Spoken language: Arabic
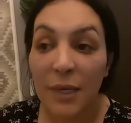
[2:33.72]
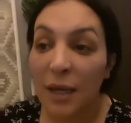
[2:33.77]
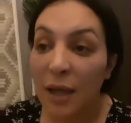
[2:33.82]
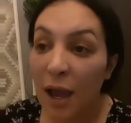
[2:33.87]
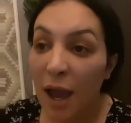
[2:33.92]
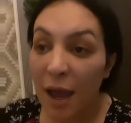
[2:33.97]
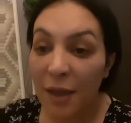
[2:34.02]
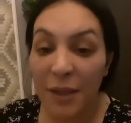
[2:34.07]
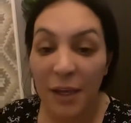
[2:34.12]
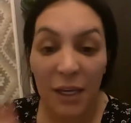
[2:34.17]

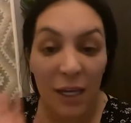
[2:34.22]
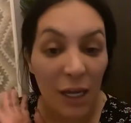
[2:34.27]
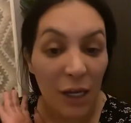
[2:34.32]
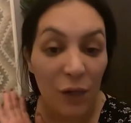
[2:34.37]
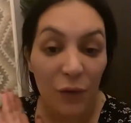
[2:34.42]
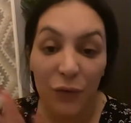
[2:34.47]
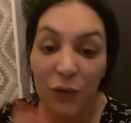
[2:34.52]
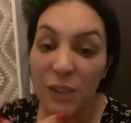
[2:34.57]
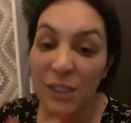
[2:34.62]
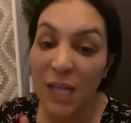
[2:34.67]
هذاك
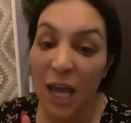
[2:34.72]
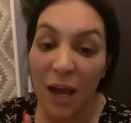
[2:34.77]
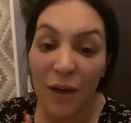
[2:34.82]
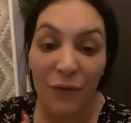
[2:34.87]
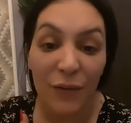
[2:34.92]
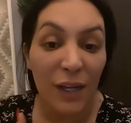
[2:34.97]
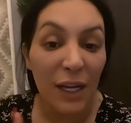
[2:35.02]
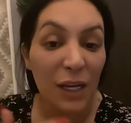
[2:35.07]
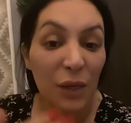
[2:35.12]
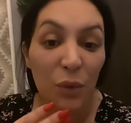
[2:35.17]
يحلف صحف
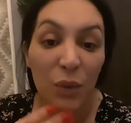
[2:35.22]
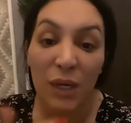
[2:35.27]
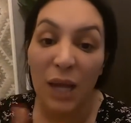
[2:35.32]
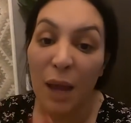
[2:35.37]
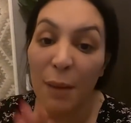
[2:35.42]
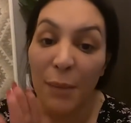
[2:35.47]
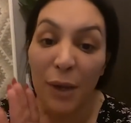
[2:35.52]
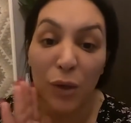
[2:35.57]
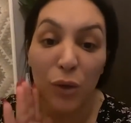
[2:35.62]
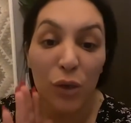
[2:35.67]
قال لي والله
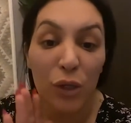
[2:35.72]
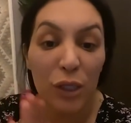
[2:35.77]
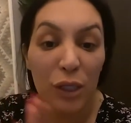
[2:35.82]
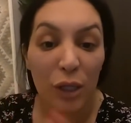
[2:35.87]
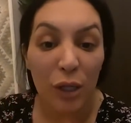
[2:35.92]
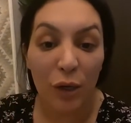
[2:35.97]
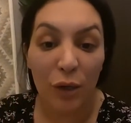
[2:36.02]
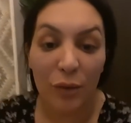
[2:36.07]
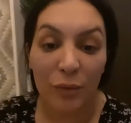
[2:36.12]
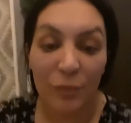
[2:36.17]
ما قلت له